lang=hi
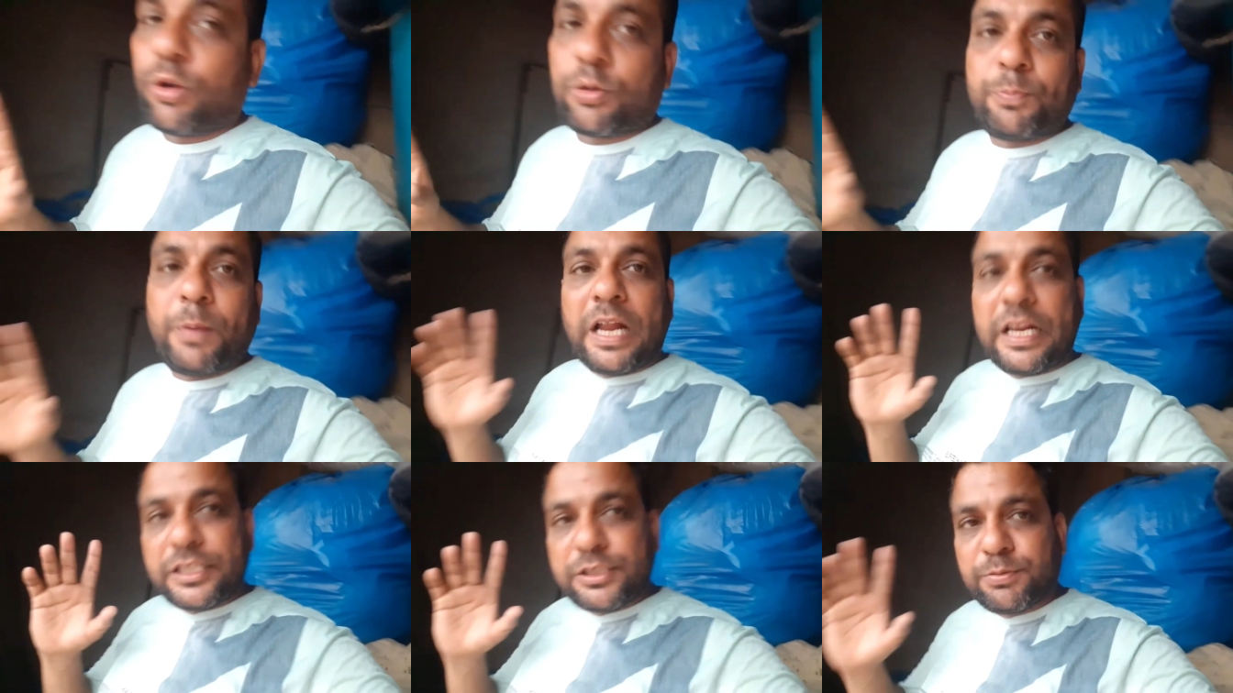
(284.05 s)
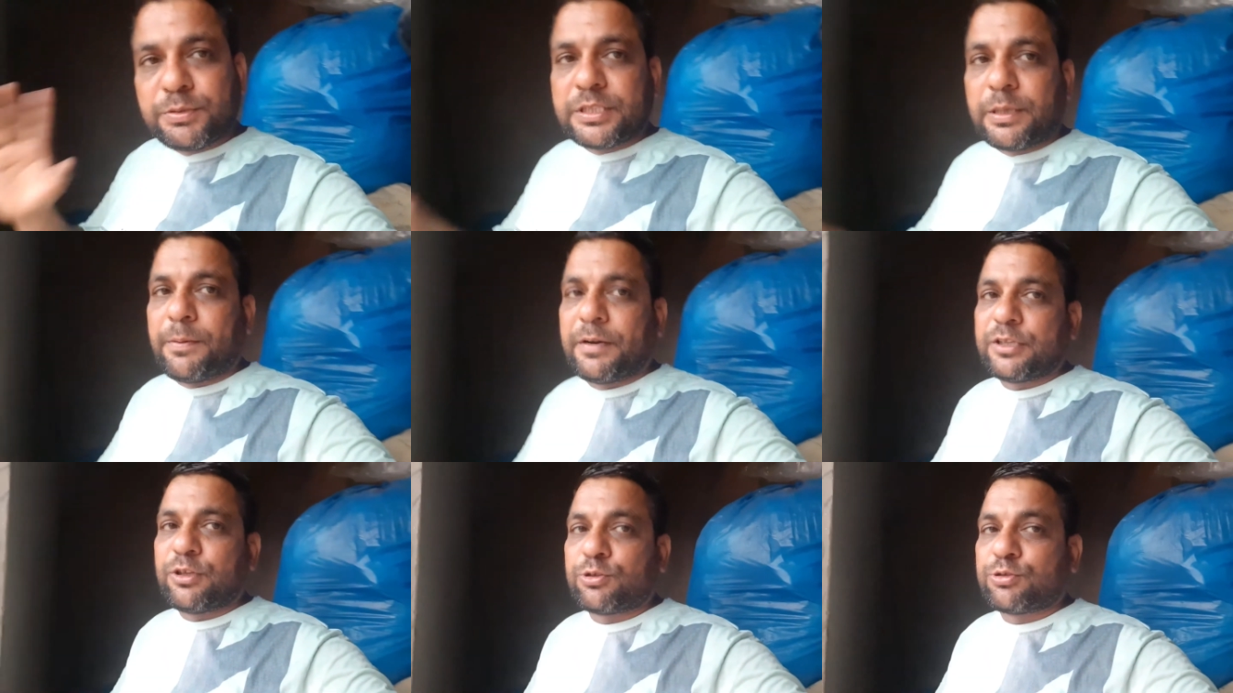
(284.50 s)
और बारिश भी
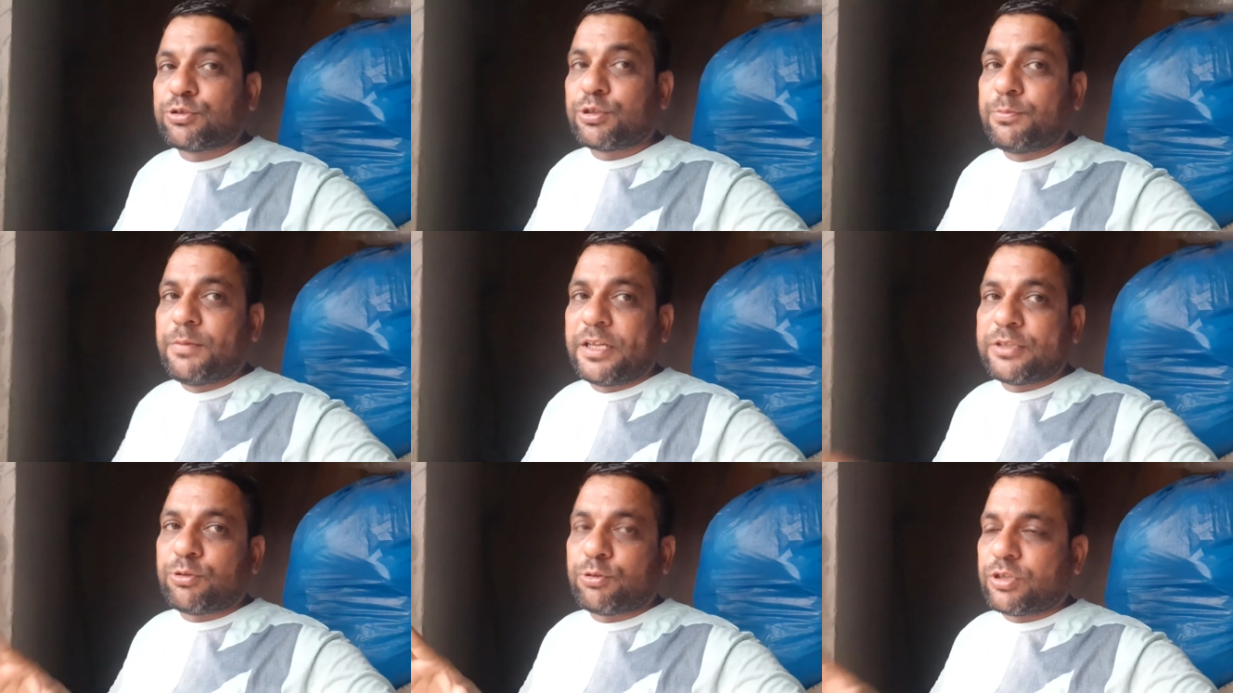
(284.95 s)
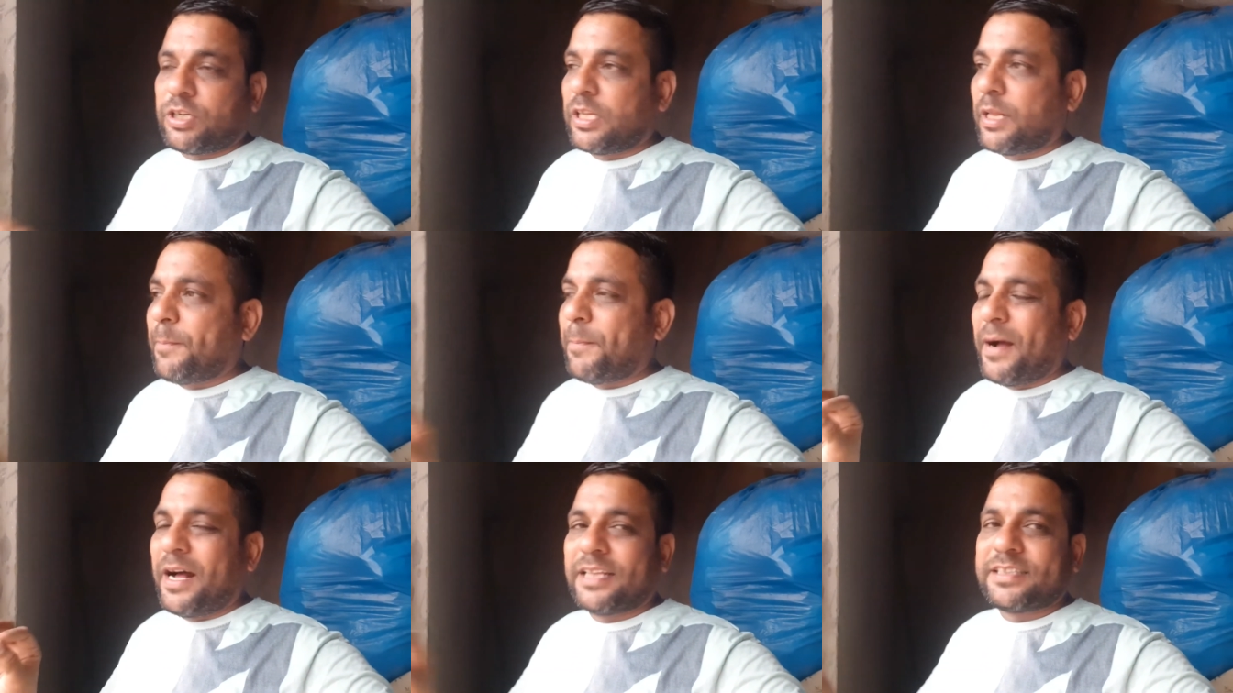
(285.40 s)
ज़बरदस्त होगी मैं सोच रहा था
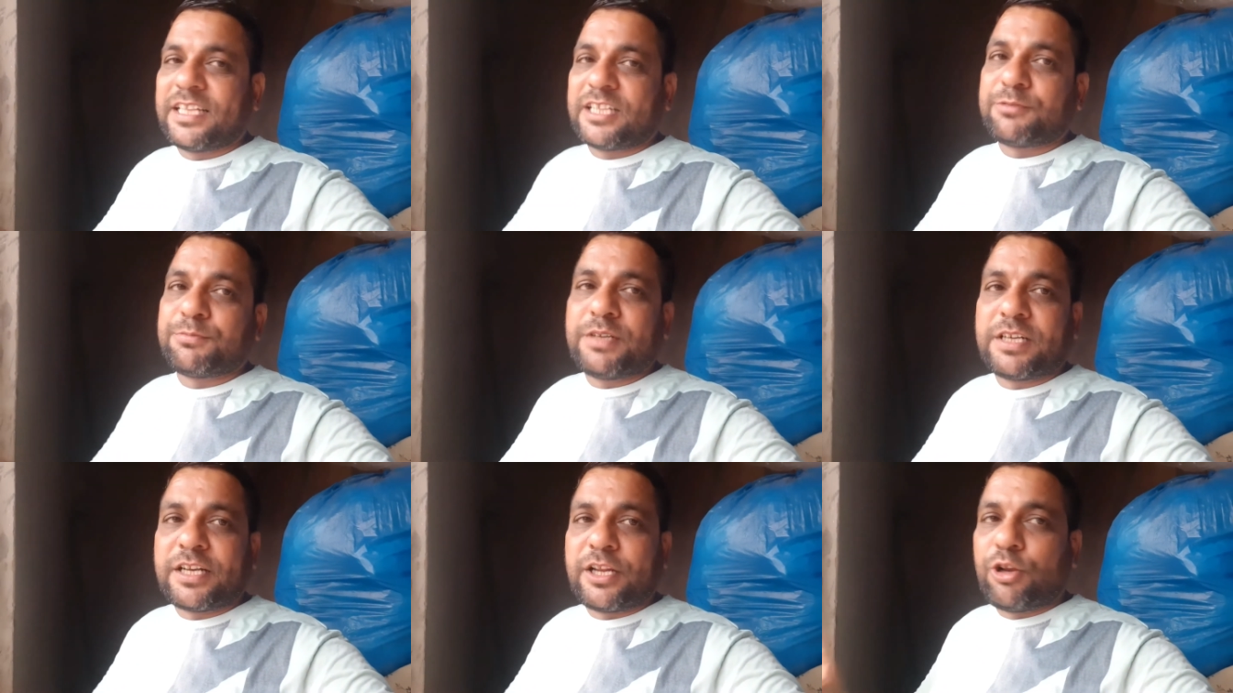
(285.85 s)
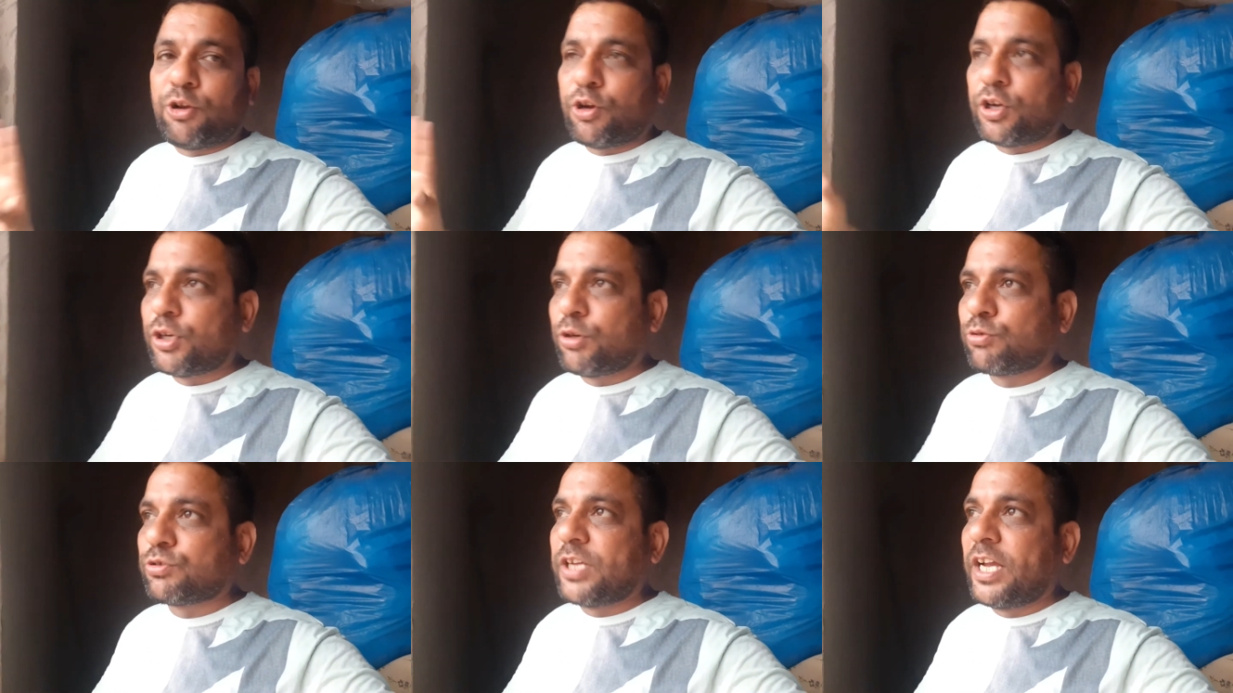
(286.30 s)
पाँच दस मिनट के लिए
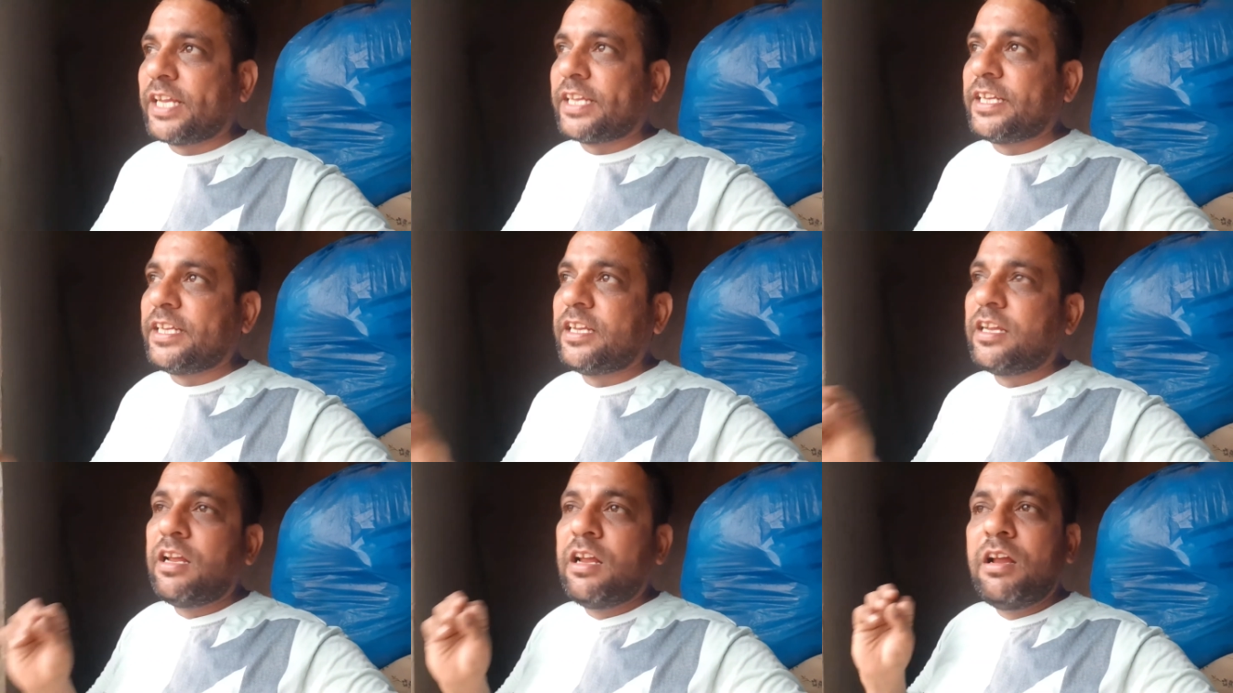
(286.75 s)
होगी रुक जाएगी